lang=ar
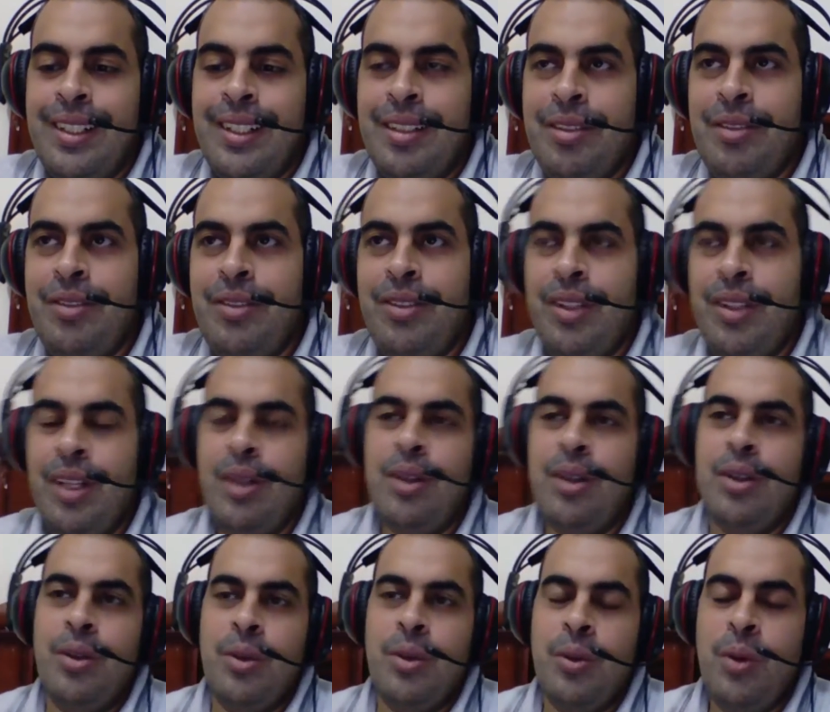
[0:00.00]

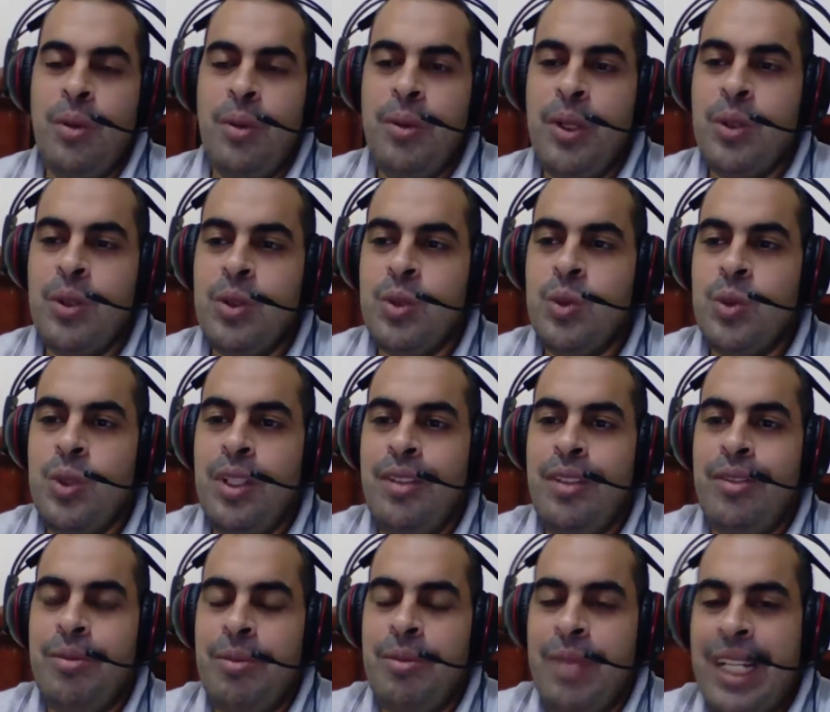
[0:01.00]
فهو بياخد
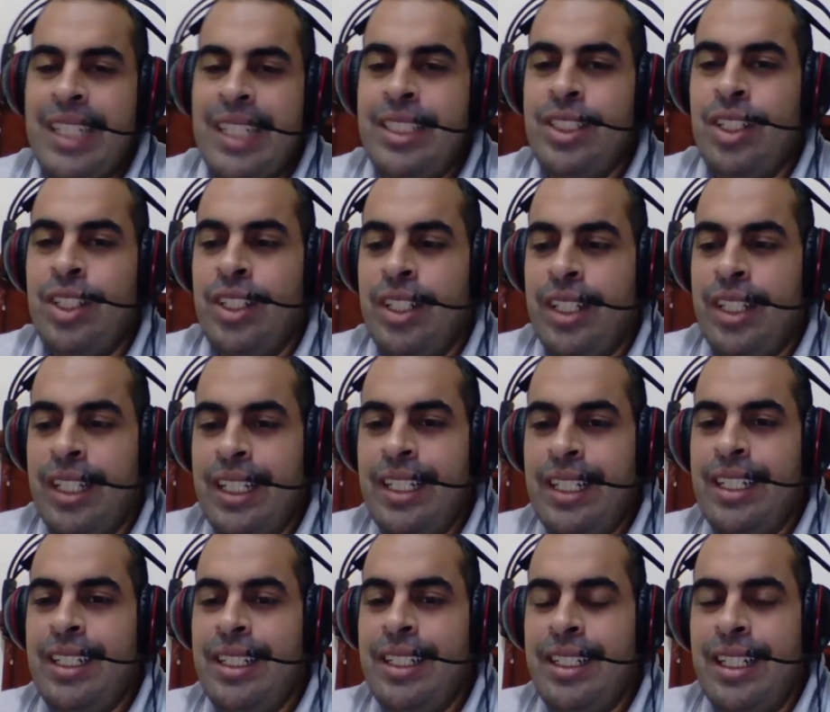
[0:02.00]
الصوره ما خدش
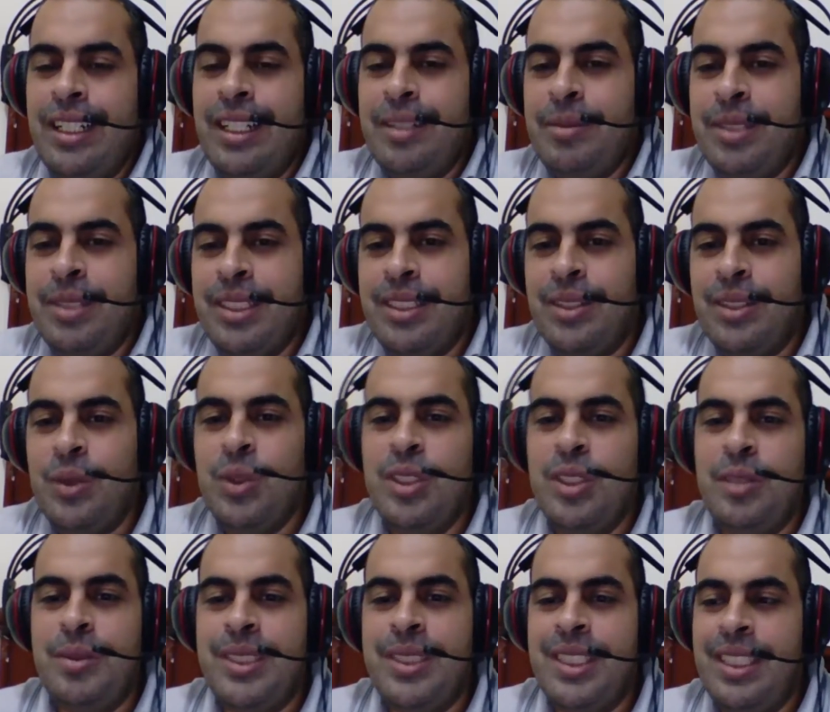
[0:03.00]
اقل يعني من
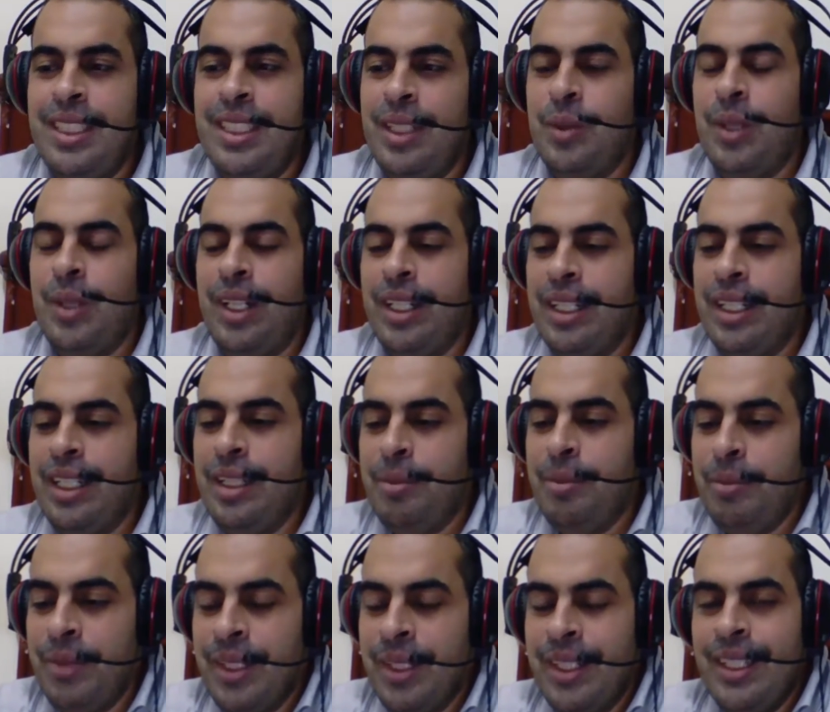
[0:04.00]
جزء من الثانيه وراح
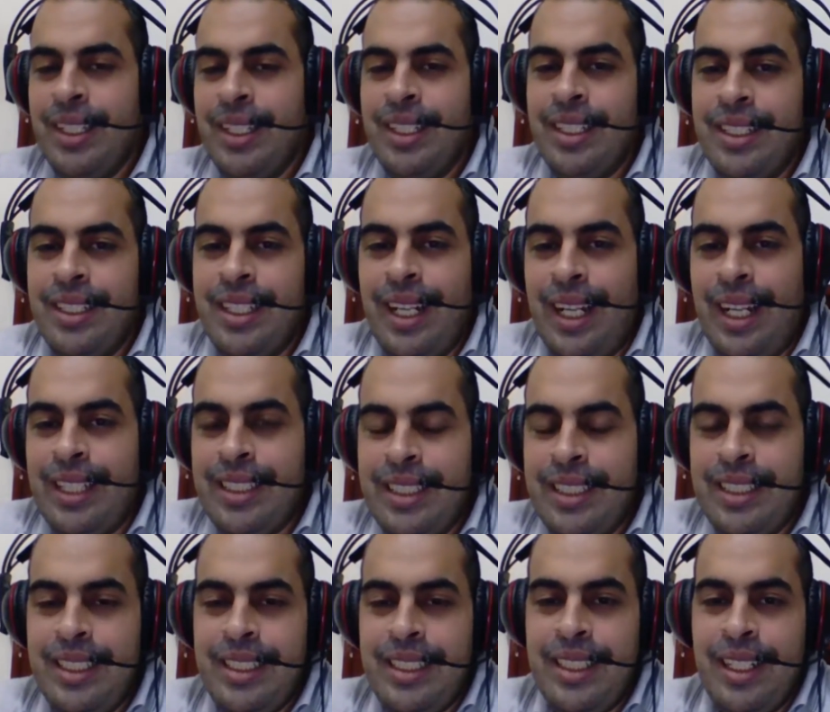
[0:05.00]
جايب ان انا
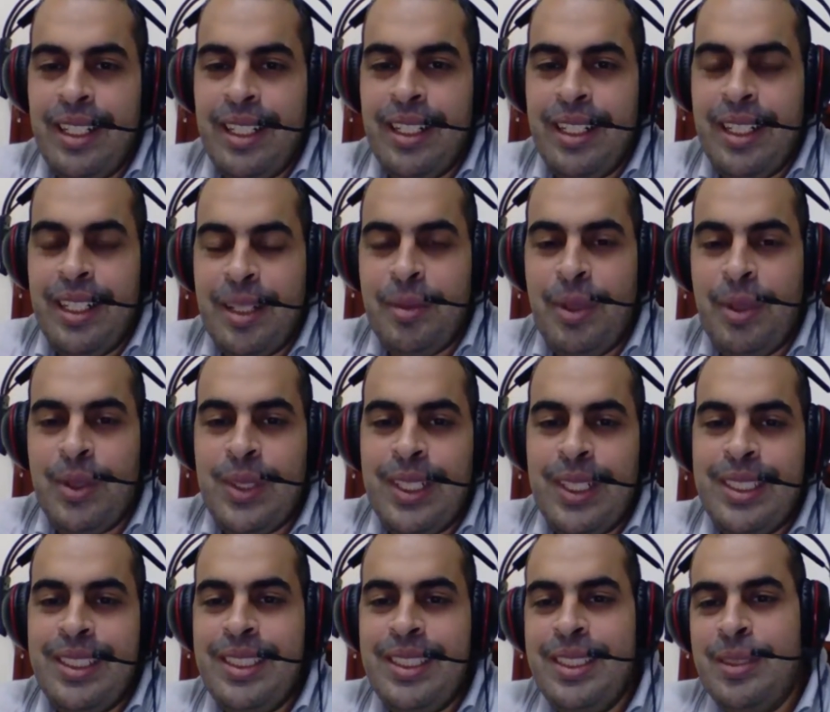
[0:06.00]
عندي
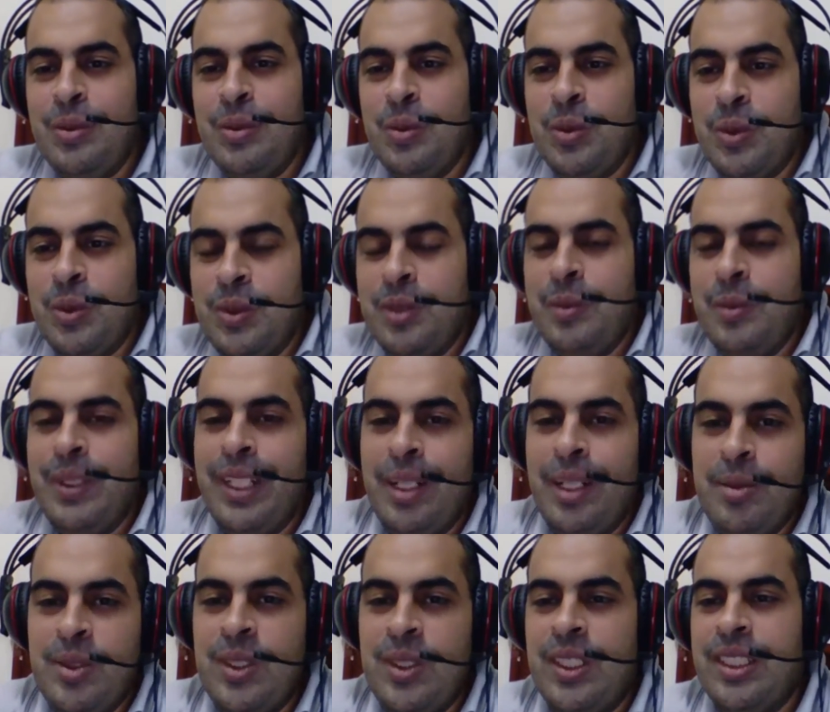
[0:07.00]
34 آه، وزميلي
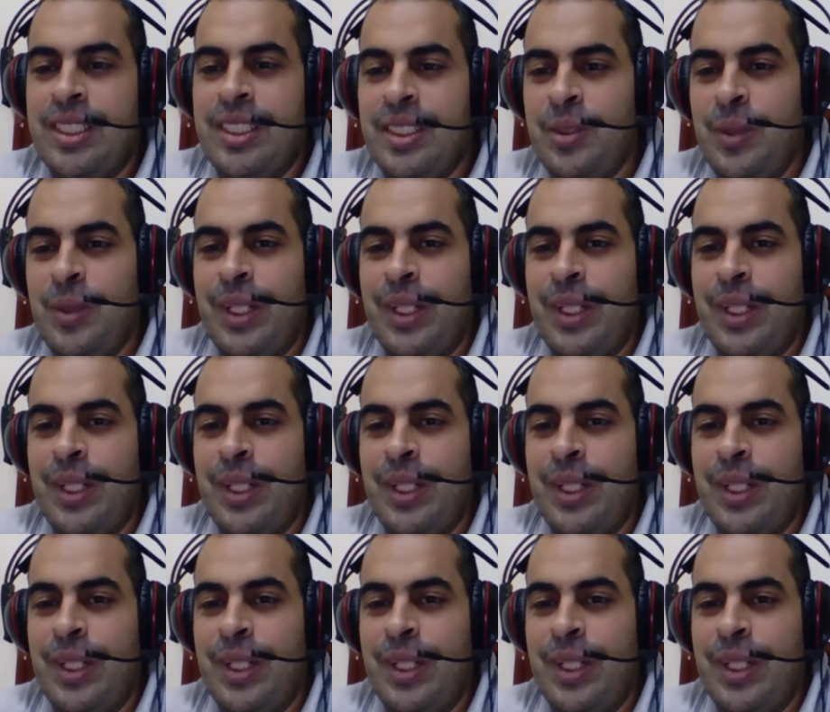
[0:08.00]
35